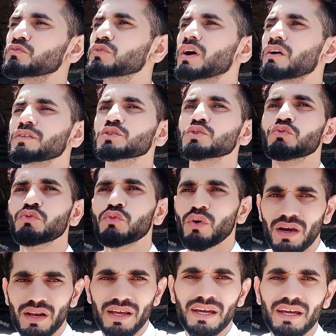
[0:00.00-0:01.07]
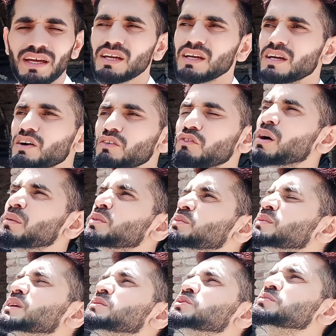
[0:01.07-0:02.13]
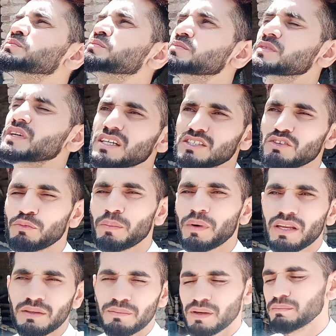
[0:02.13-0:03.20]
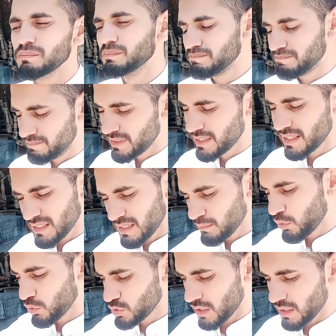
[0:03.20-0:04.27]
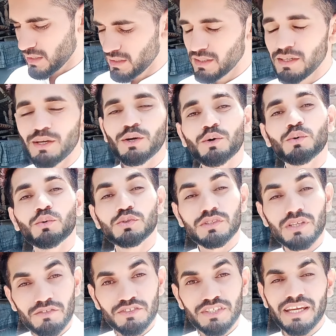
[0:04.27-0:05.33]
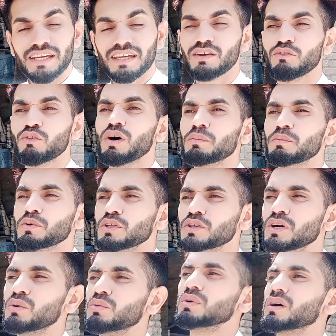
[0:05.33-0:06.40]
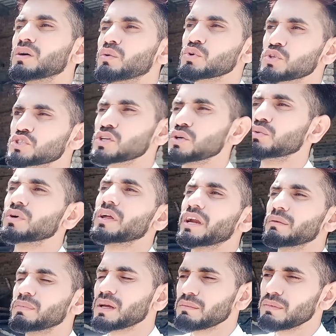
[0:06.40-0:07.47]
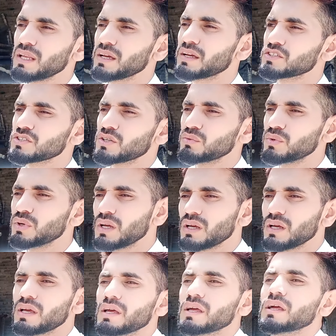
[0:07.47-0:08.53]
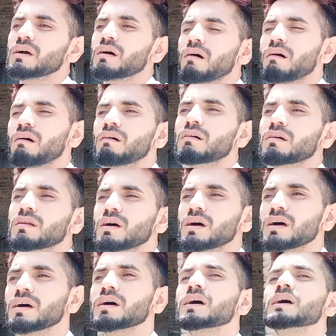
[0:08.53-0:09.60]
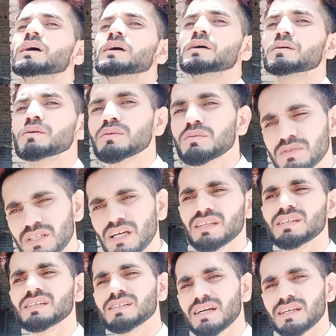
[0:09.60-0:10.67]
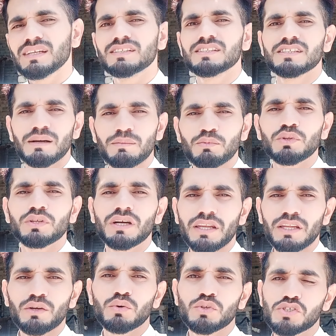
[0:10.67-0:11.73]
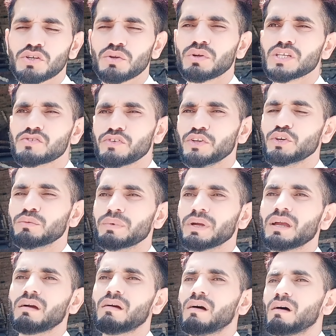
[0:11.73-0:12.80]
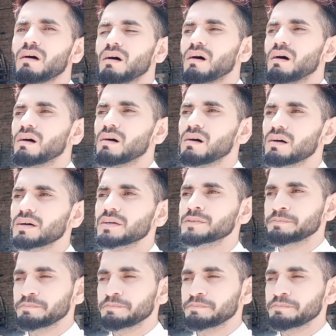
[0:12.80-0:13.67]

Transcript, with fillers: वहाँ पर जो फुआरा है वहाँ पर मतलब जो जहाँ से वो पानी निकलता है बहुत सारा उस तरफ जाएंगे वो आपको दिखाऊँगा कोशिश करूँगा रेड बैंक भी लेकर जाऊँ और ज़्यादा से ज़्यादा चीज़ें आपको दिखाने की कोशिश करूँगा इस वीडियो में आ,